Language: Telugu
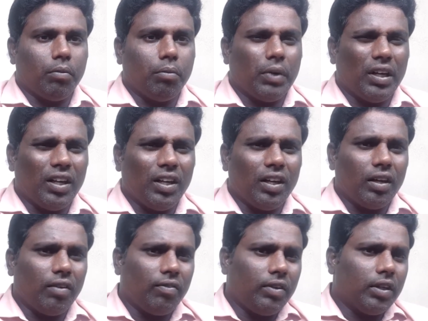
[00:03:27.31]
మరే
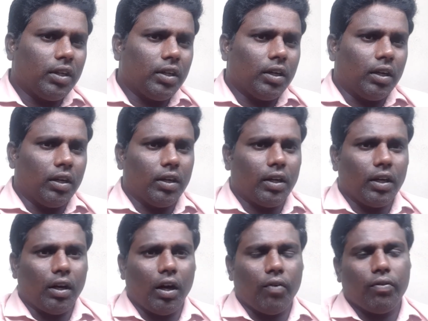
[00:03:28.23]
విధంగా అంటే
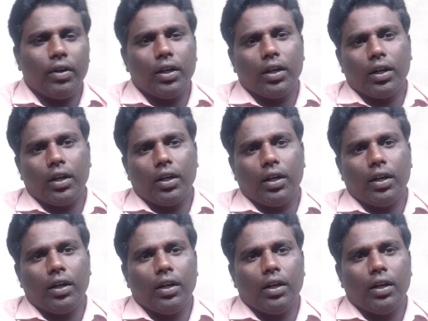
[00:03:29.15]
ఆఫ్లైన్ కానీ